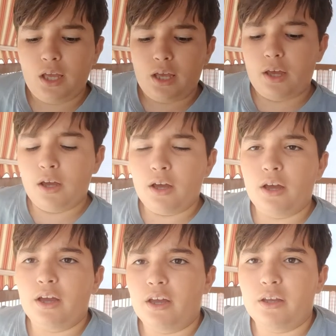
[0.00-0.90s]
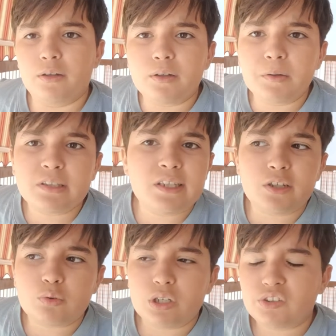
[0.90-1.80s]
eh, il
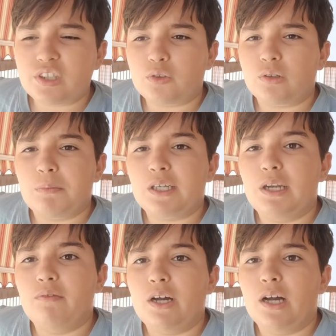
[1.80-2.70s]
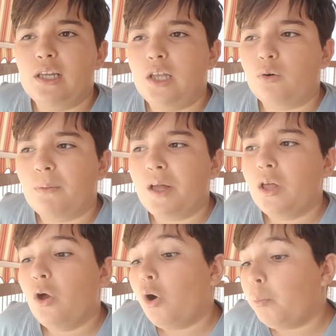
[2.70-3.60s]
diritto di riscatto che magari aveva la Roma
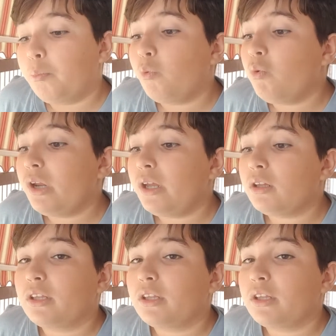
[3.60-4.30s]
oppure